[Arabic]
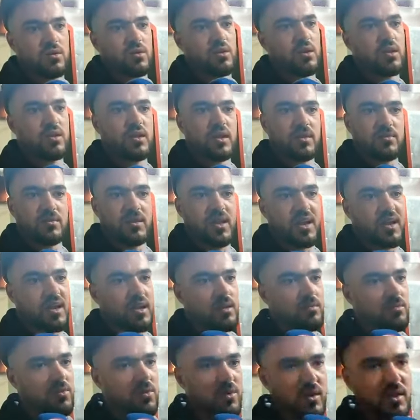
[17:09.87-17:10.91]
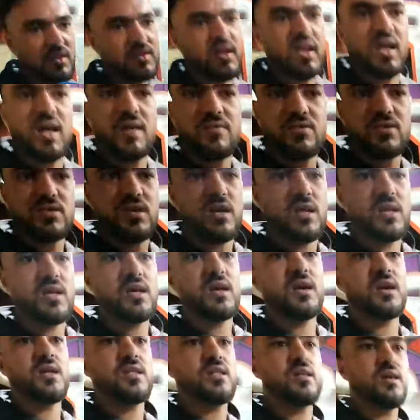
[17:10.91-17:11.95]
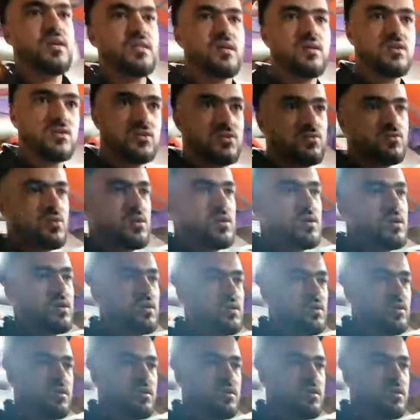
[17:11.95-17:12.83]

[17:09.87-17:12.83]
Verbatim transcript: اللي ضرب ديال الخدمه وراك تعرف الشركات عطيني شويه